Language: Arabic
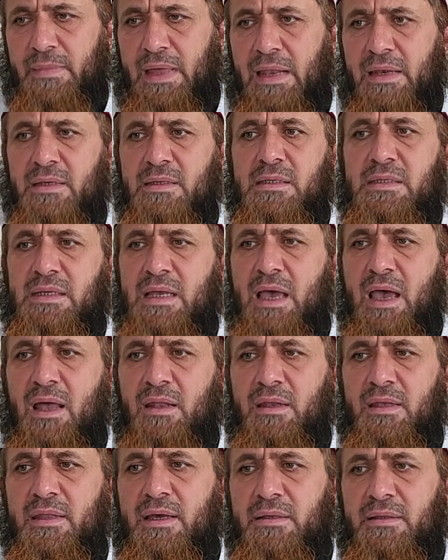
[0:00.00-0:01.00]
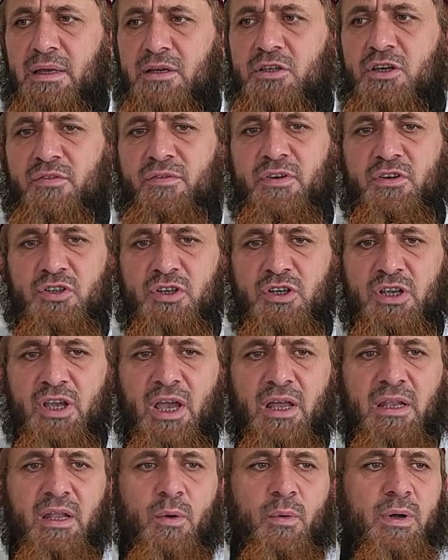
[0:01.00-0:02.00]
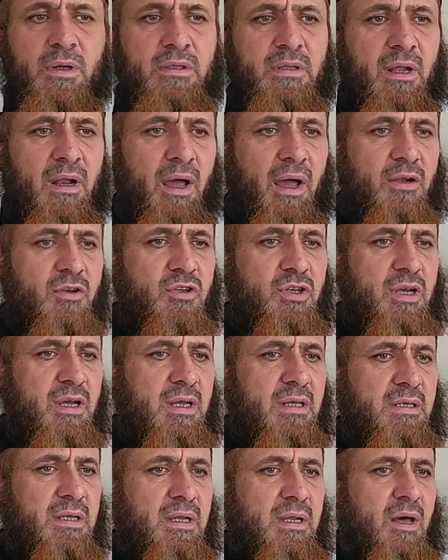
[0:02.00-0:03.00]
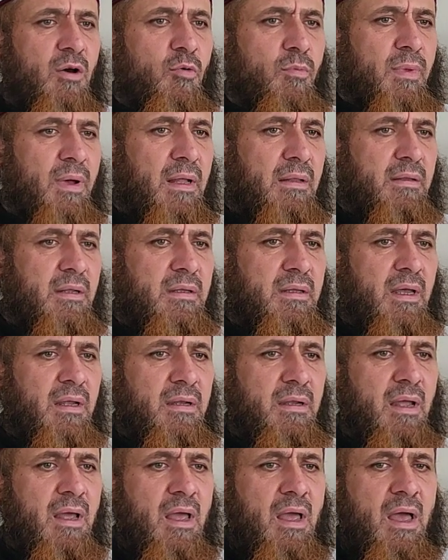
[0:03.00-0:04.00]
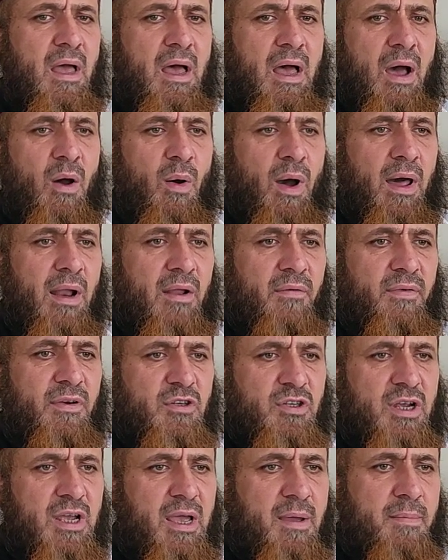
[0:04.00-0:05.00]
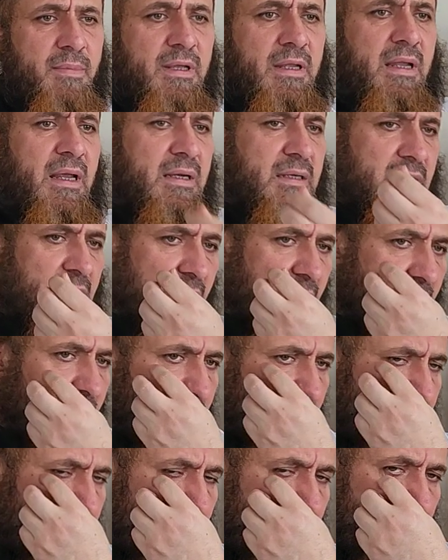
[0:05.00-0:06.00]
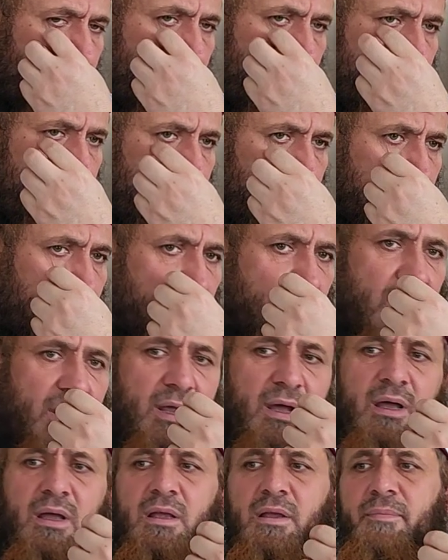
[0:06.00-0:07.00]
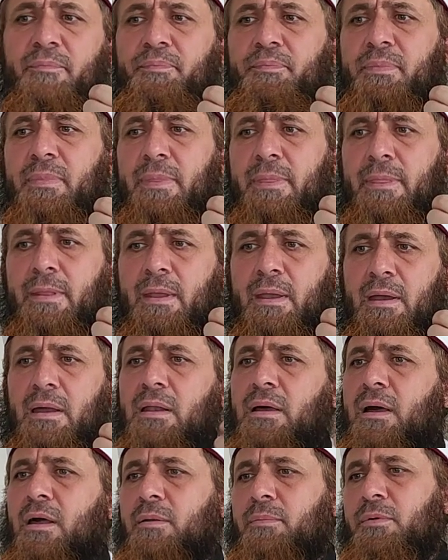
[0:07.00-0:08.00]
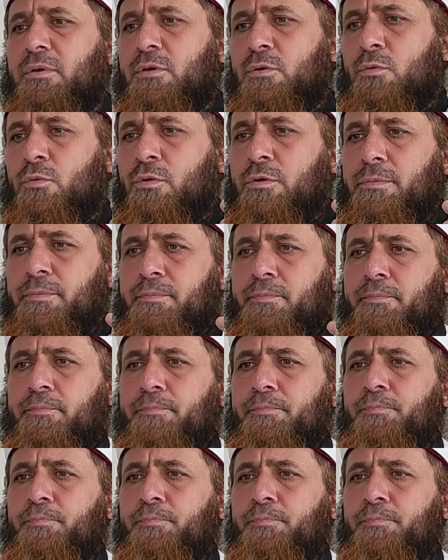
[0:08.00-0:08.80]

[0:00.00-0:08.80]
الإنسان إذا اكتشف شيئا أو اخترع جهازا أو مادة أو عرف شيئا من الأسرار جرى الغربيون